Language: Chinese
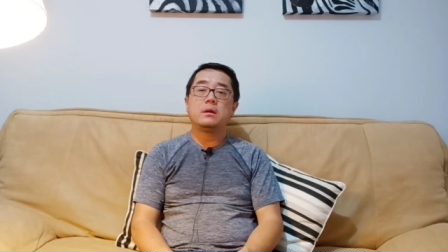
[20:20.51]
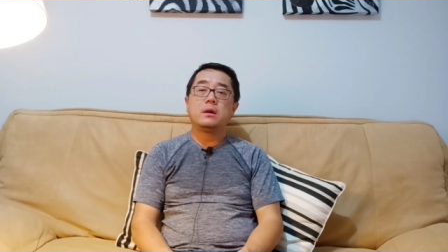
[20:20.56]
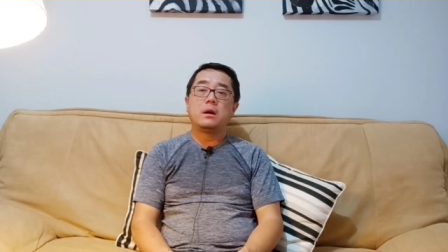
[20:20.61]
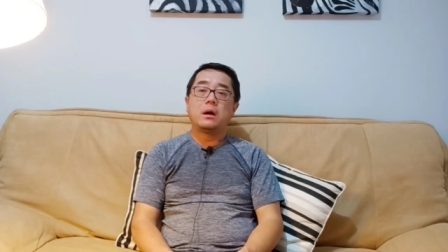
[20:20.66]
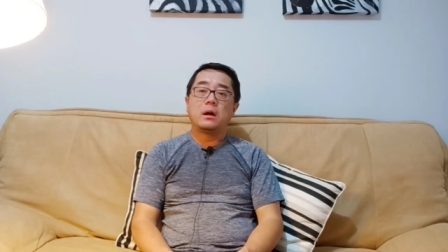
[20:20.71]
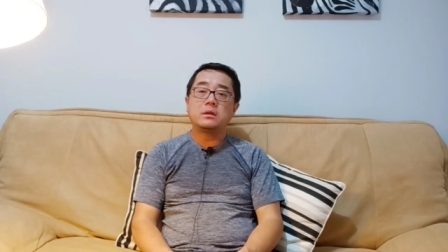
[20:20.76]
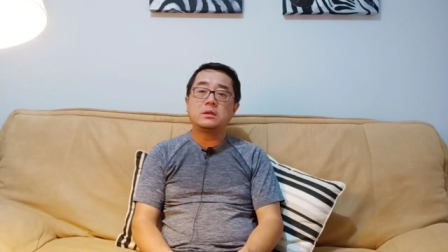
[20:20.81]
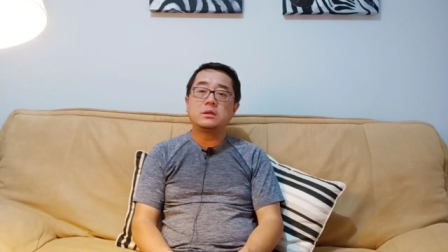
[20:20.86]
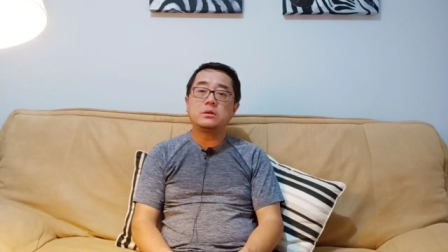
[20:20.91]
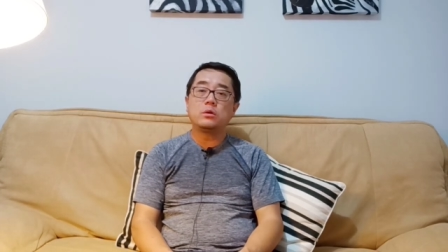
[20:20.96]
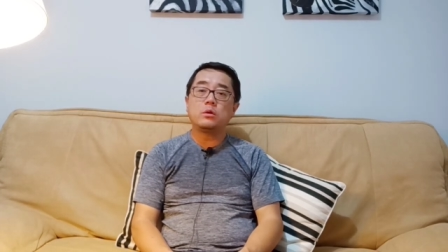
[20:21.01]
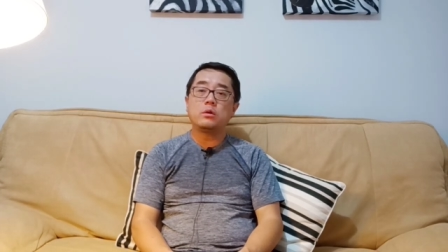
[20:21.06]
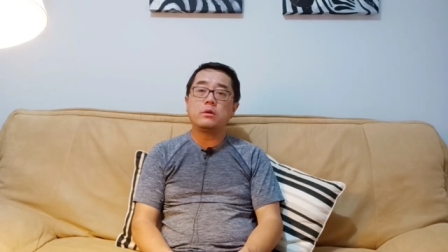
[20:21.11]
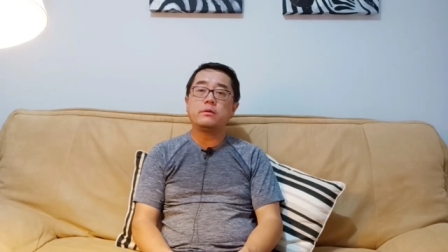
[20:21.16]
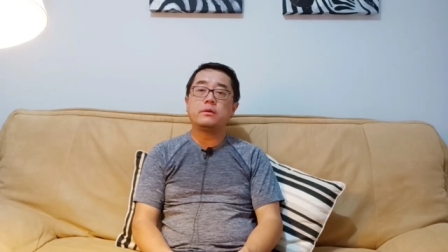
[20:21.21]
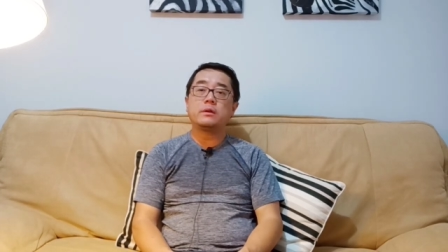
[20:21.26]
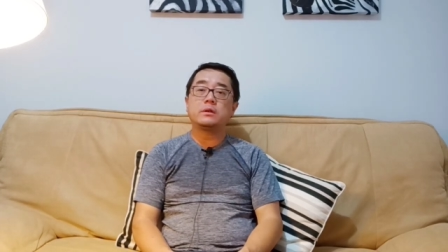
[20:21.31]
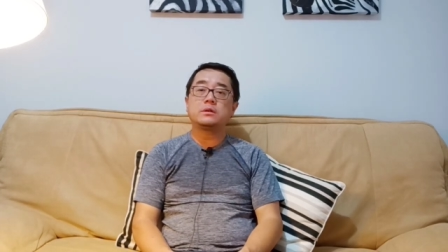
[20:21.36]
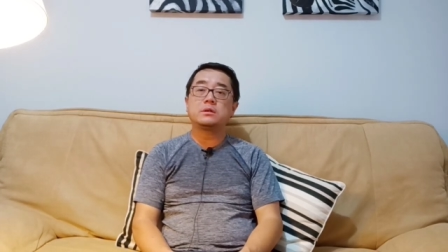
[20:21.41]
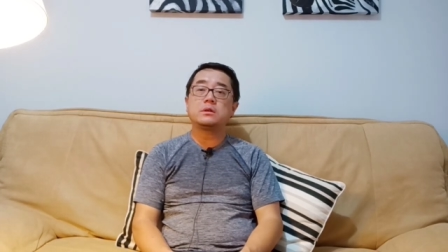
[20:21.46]
而这个恢
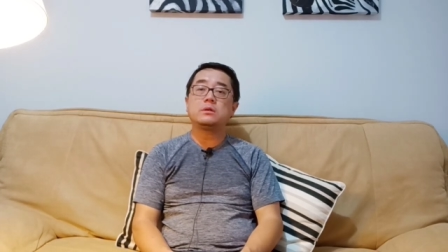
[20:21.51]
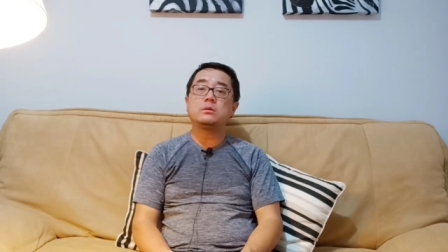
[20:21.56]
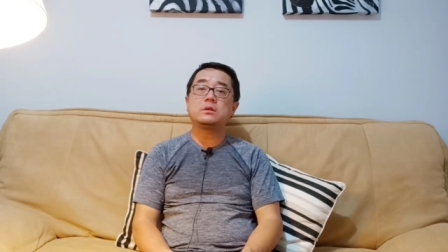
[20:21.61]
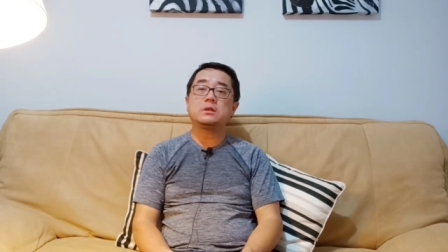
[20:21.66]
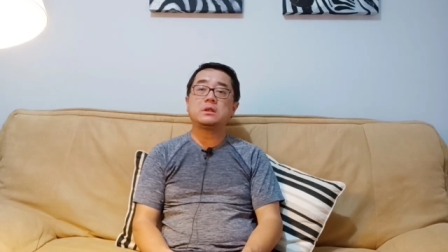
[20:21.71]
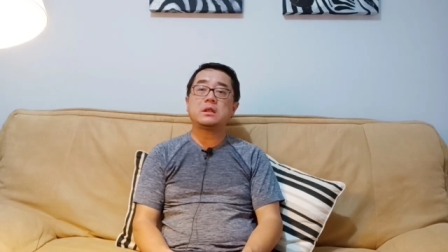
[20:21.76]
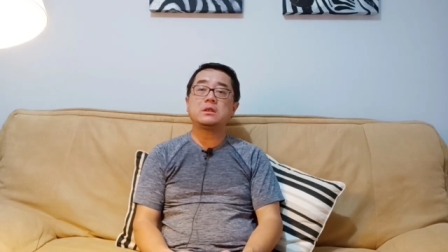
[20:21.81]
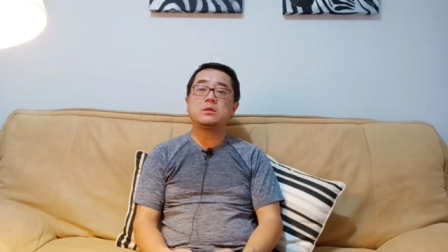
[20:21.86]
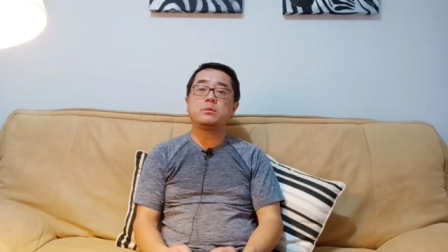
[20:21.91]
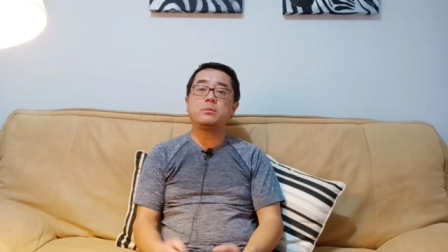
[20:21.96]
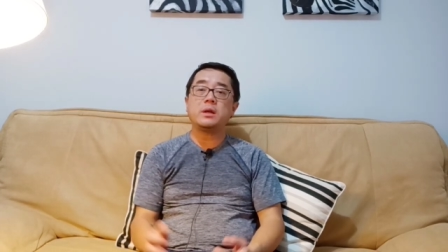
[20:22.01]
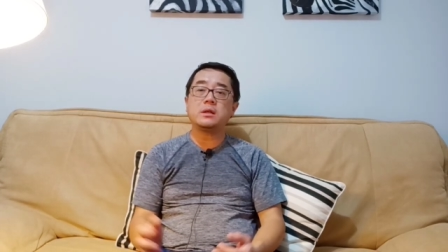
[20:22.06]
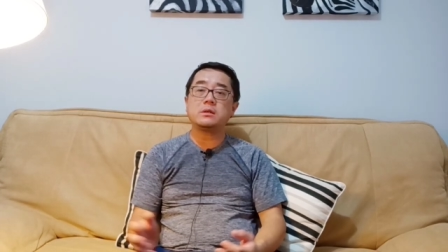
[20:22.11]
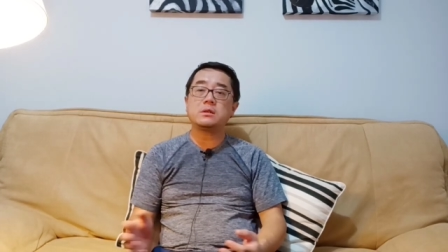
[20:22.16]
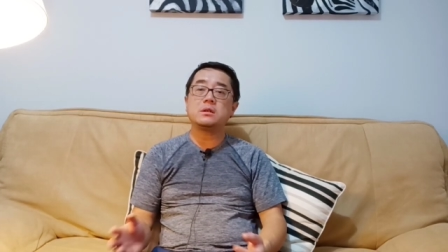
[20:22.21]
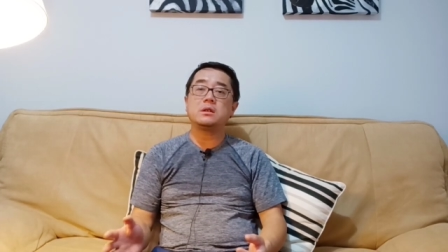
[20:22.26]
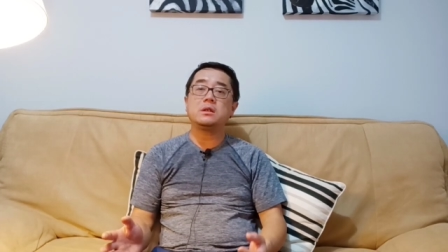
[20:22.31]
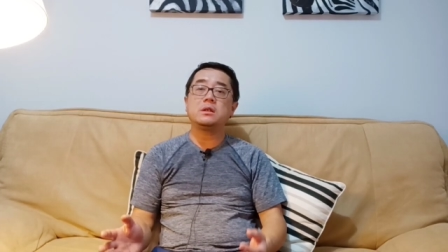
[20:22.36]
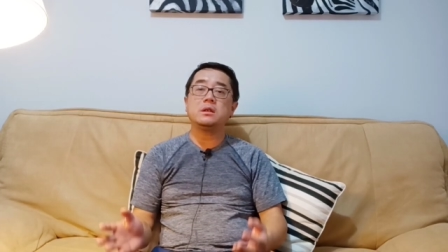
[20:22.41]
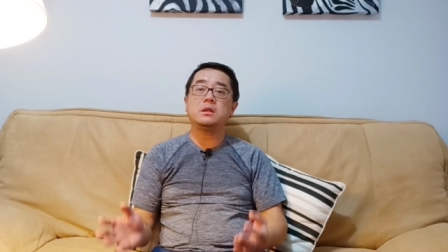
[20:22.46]
复了之后呢，他就变
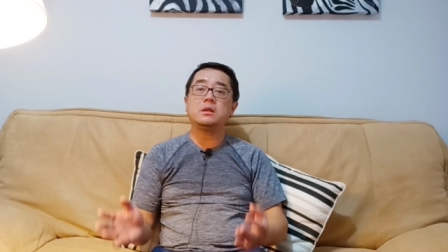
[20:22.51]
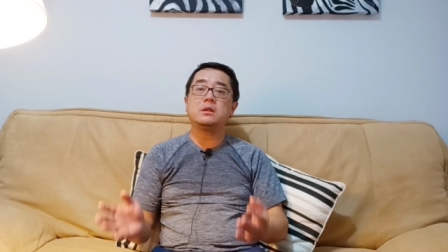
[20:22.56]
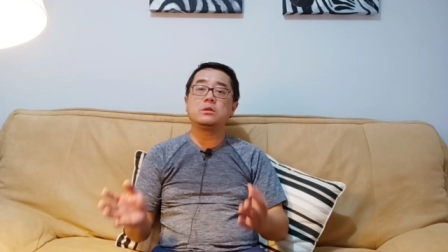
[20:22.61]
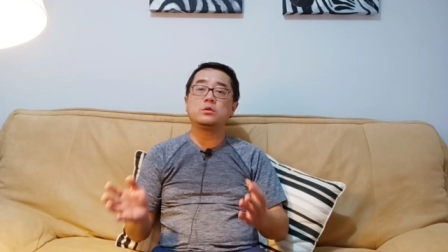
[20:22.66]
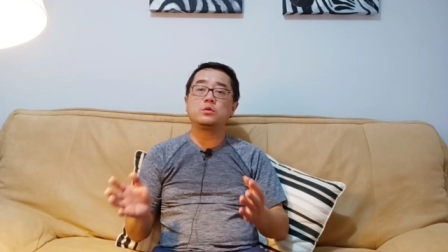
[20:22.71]
成了一个